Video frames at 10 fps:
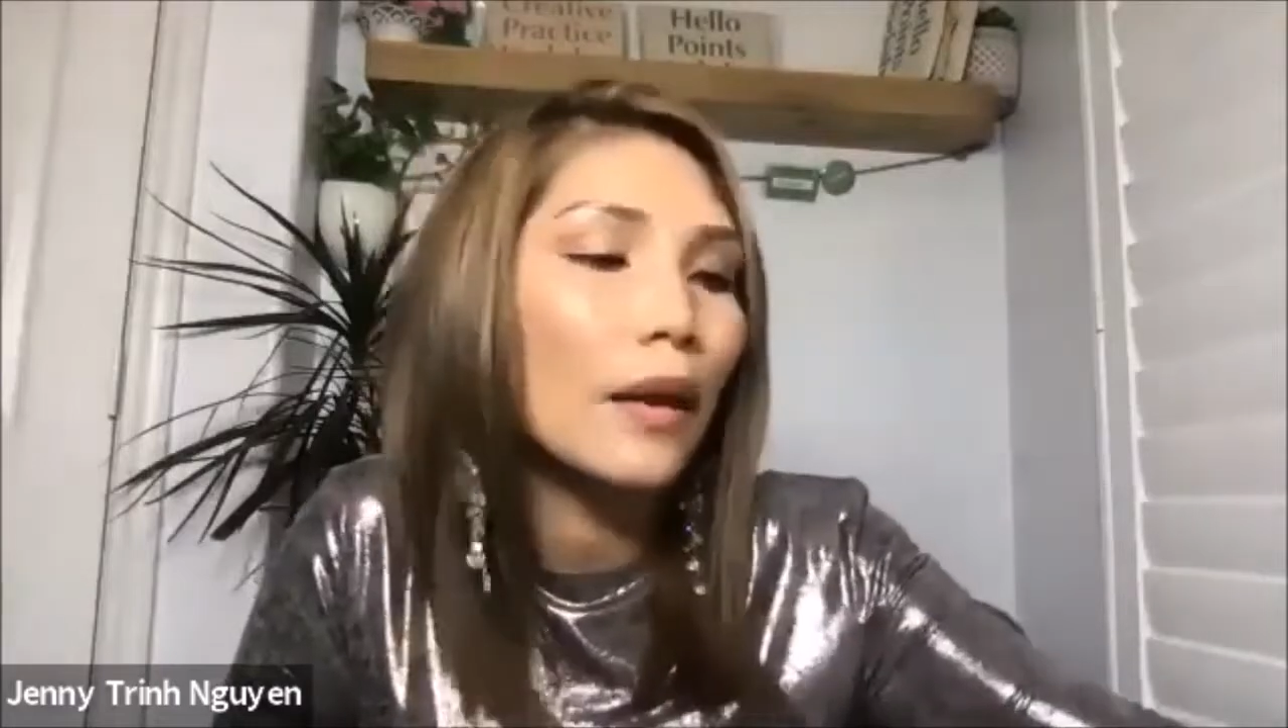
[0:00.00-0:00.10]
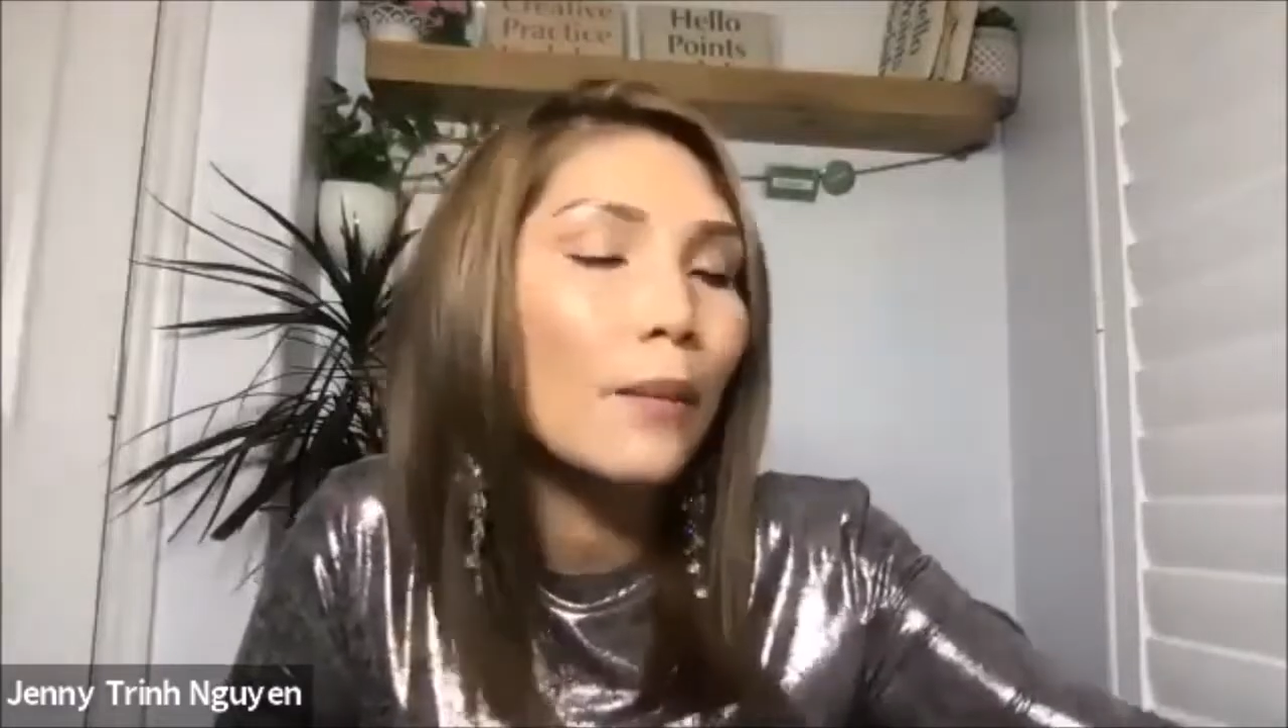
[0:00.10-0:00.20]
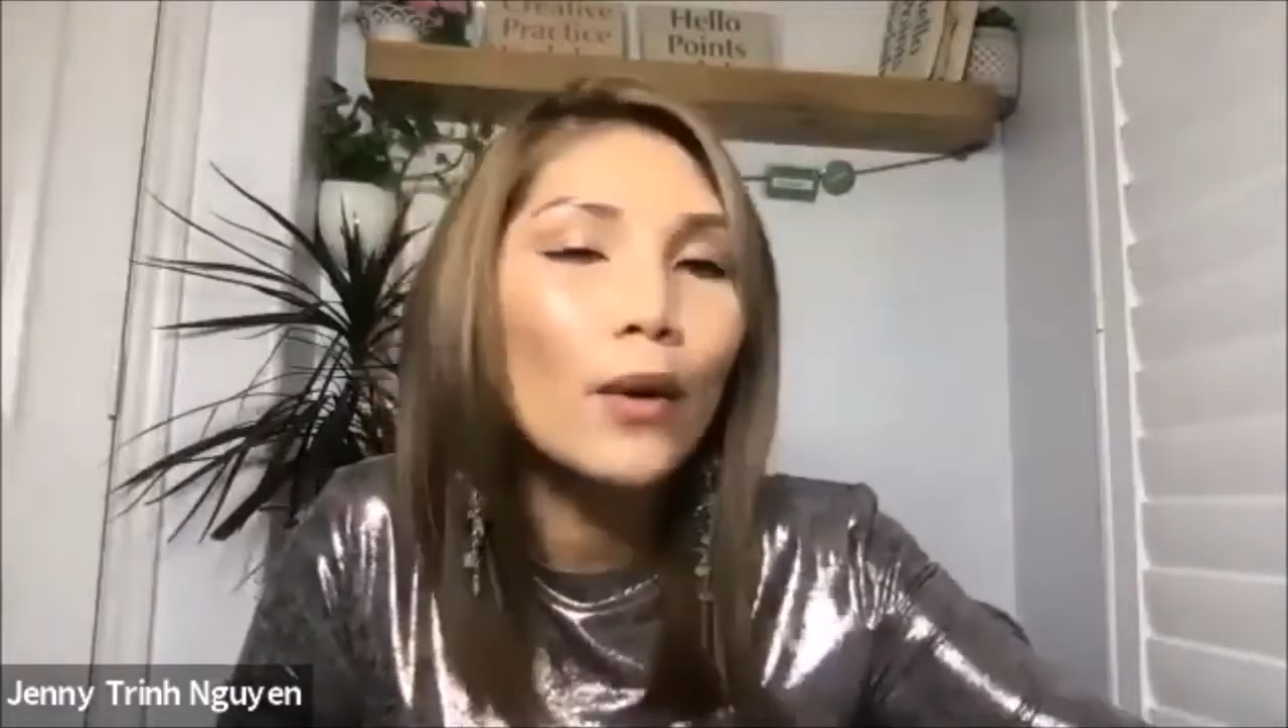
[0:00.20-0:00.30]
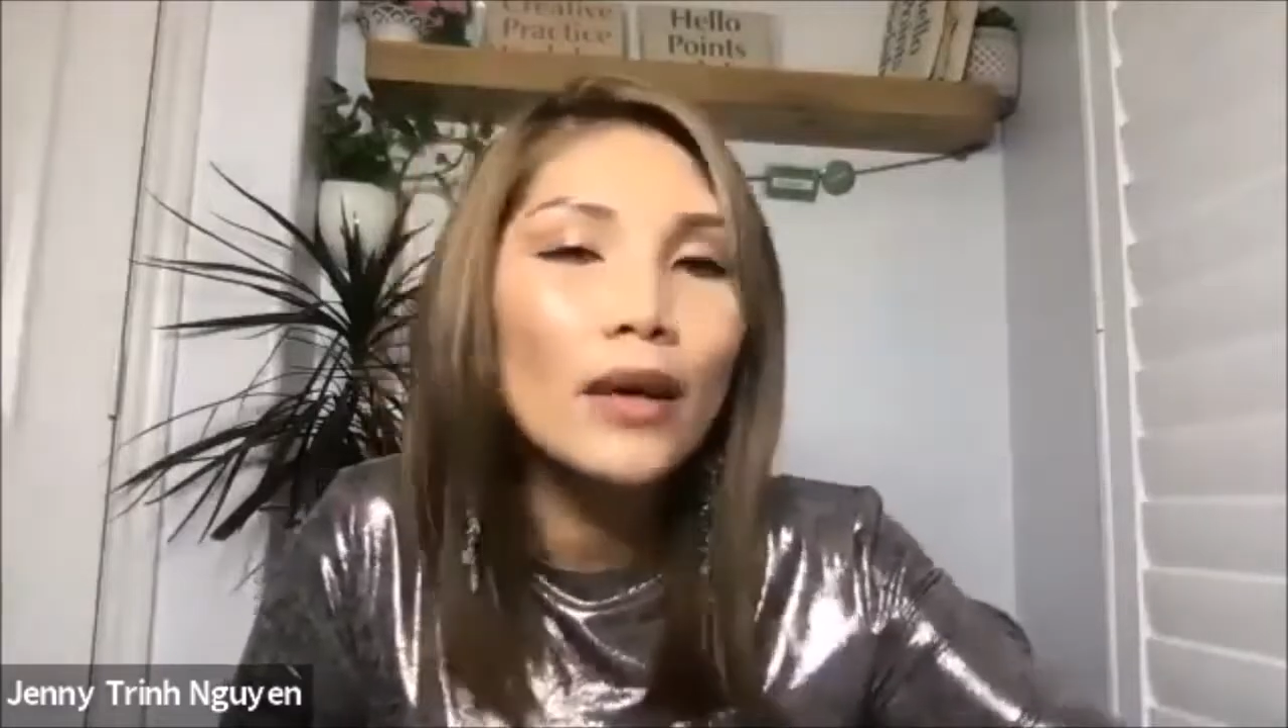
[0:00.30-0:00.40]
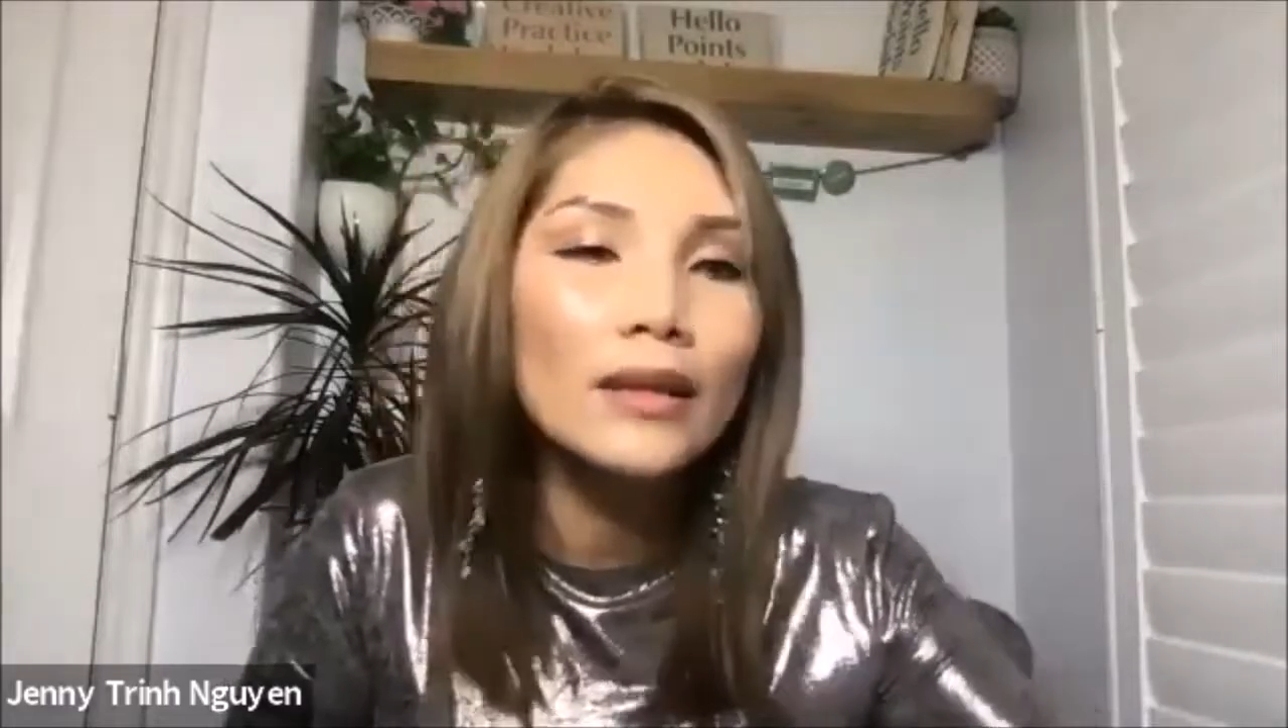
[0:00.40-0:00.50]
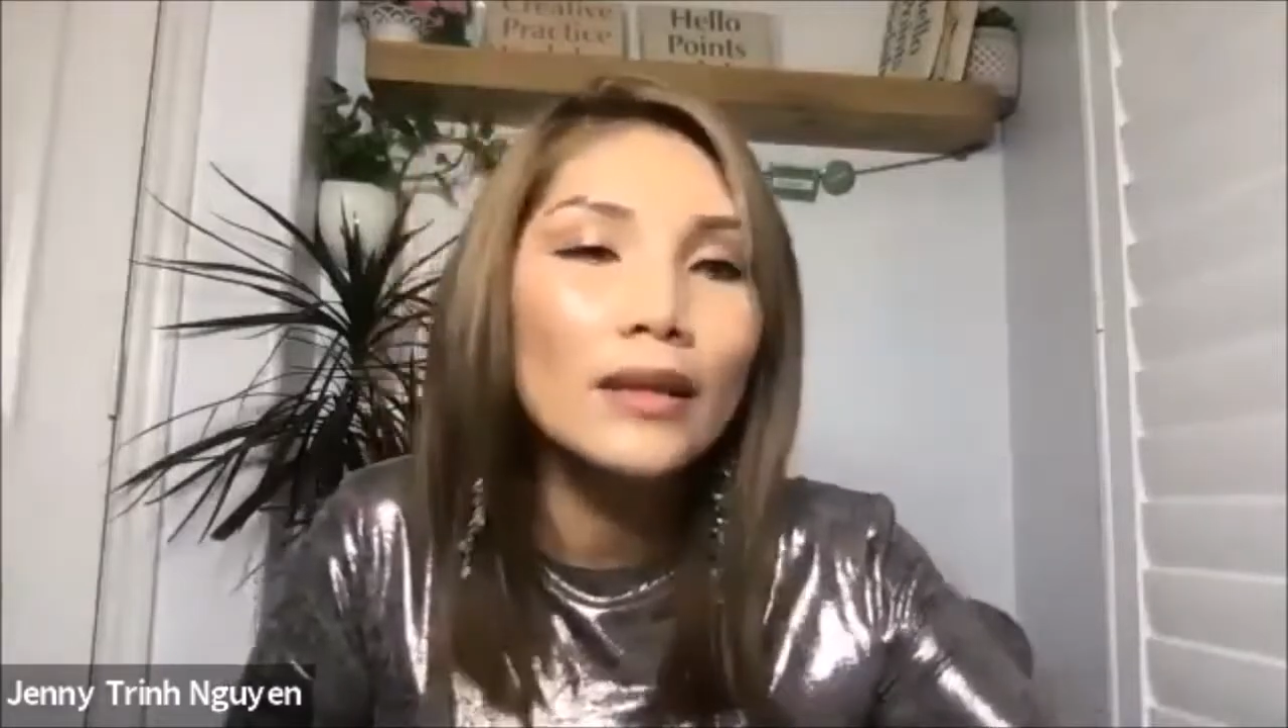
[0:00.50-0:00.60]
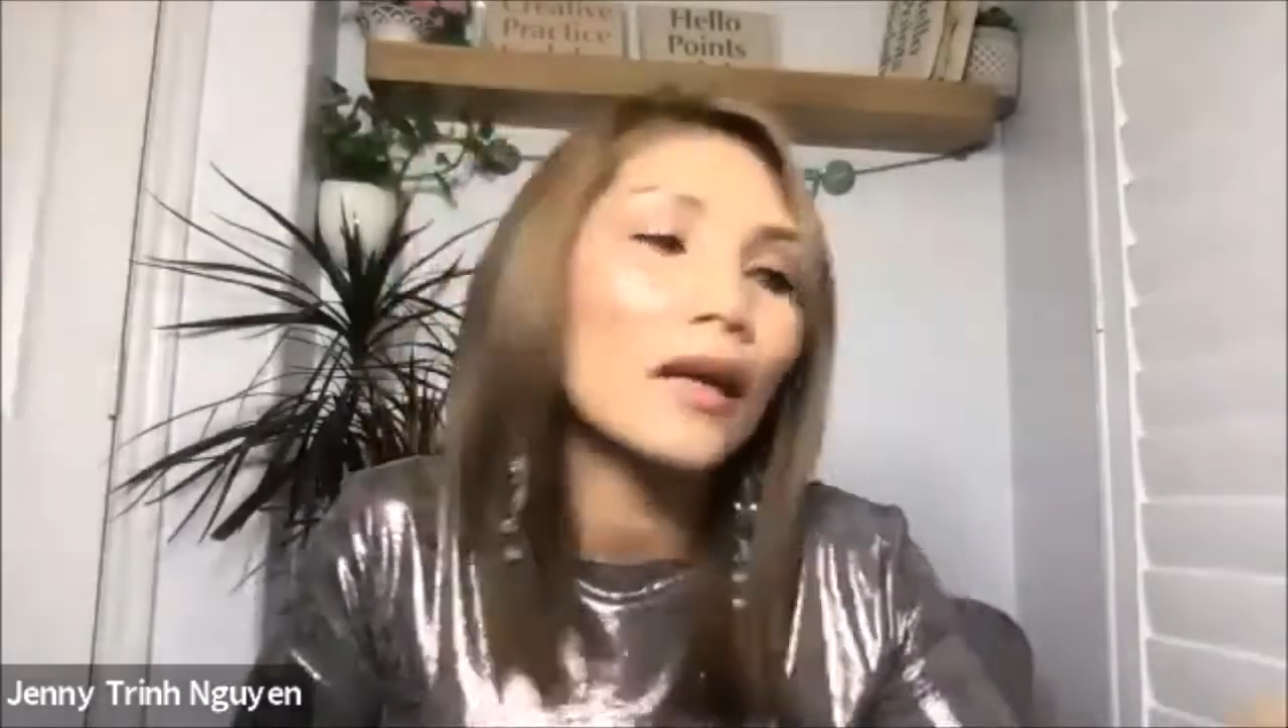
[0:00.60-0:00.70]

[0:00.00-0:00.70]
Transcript: em quên